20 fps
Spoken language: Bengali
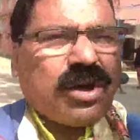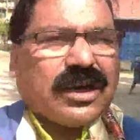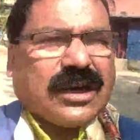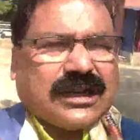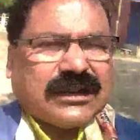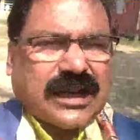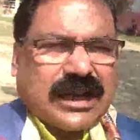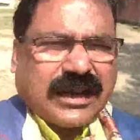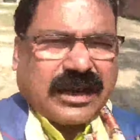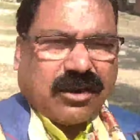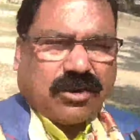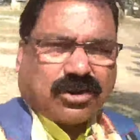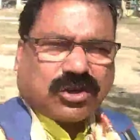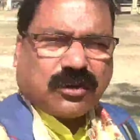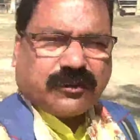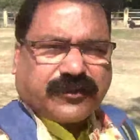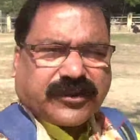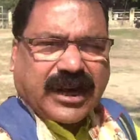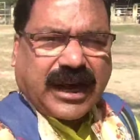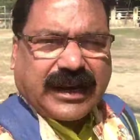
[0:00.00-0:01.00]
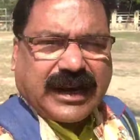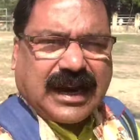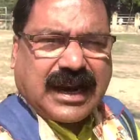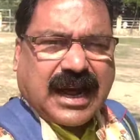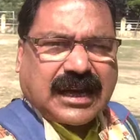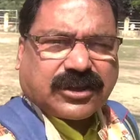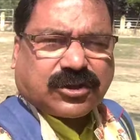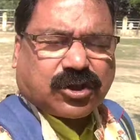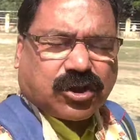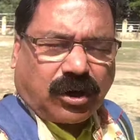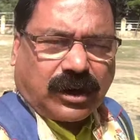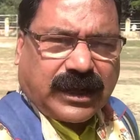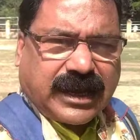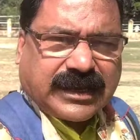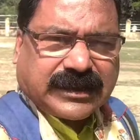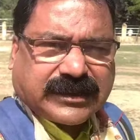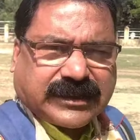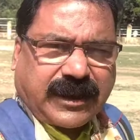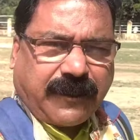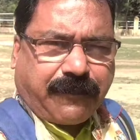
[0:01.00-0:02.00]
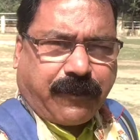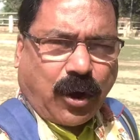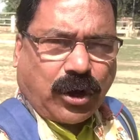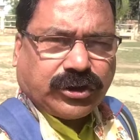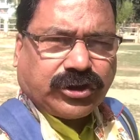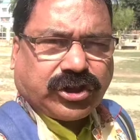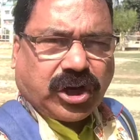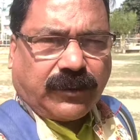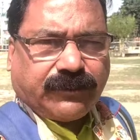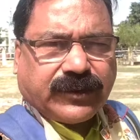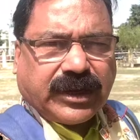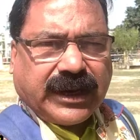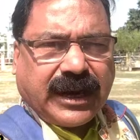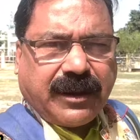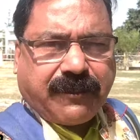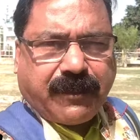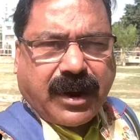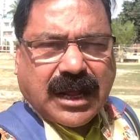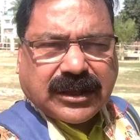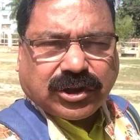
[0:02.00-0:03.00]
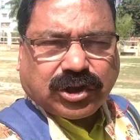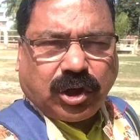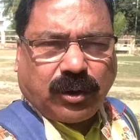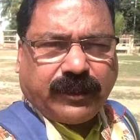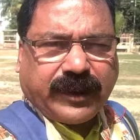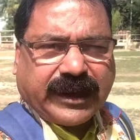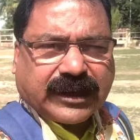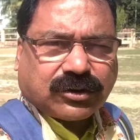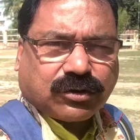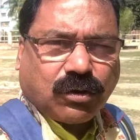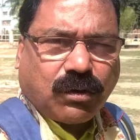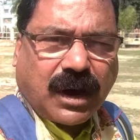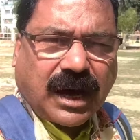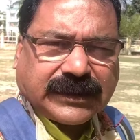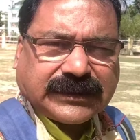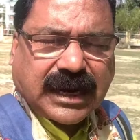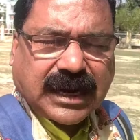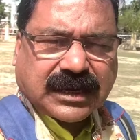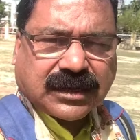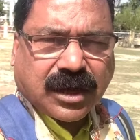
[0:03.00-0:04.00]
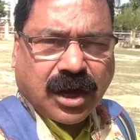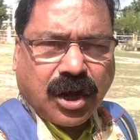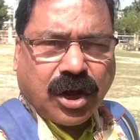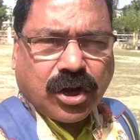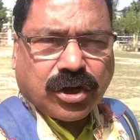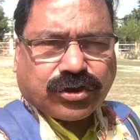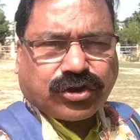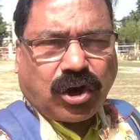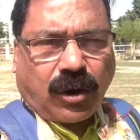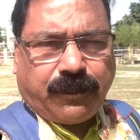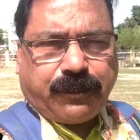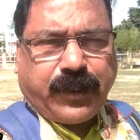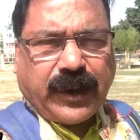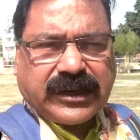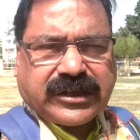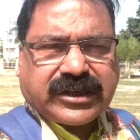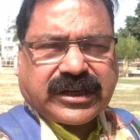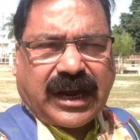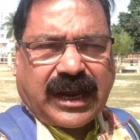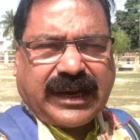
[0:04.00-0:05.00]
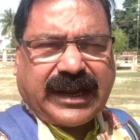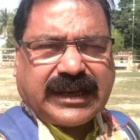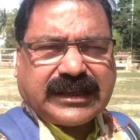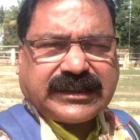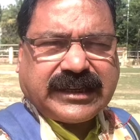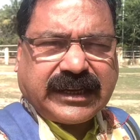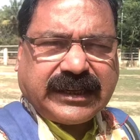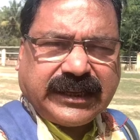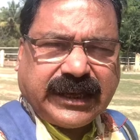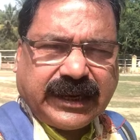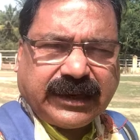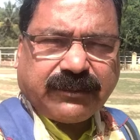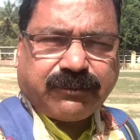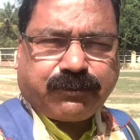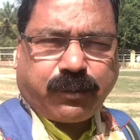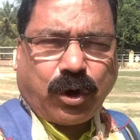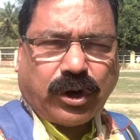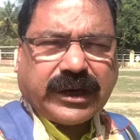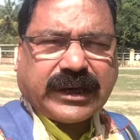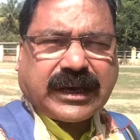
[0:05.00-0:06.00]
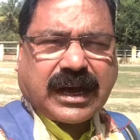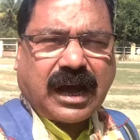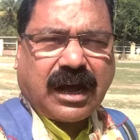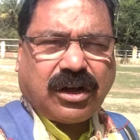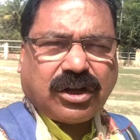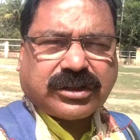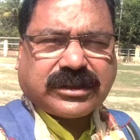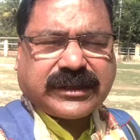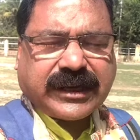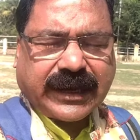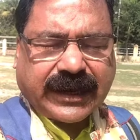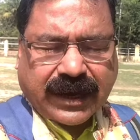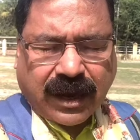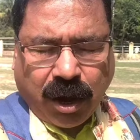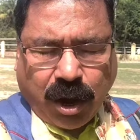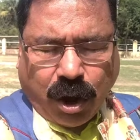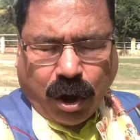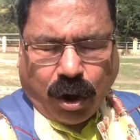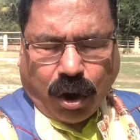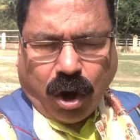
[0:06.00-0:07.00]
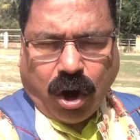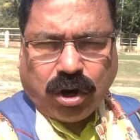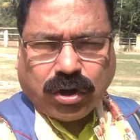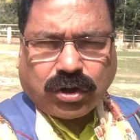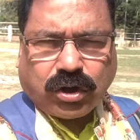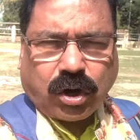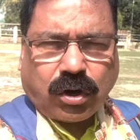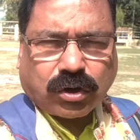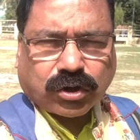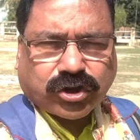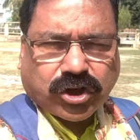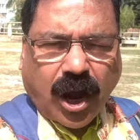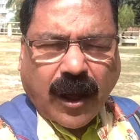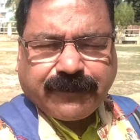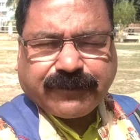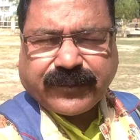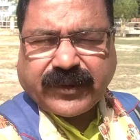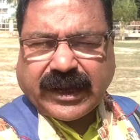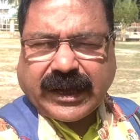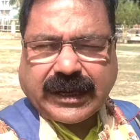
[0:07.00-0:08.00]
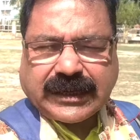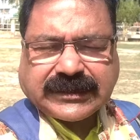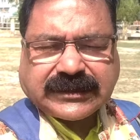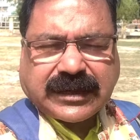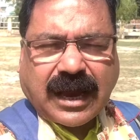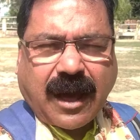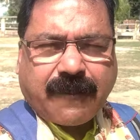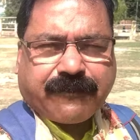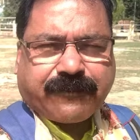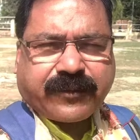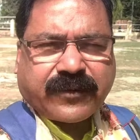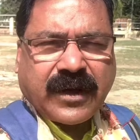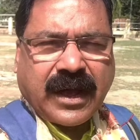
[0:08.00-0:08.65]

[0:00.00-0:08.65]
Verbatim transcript: কলকাতার ইউটিউব চ্যানেল আজ চলে এসছে পঞ্চম দিনে মাধ্যমিক দু চব্বিশ সালে যেদিন পরীক্ষা হচ্ছে অঙ্ক সব থেকে টাফ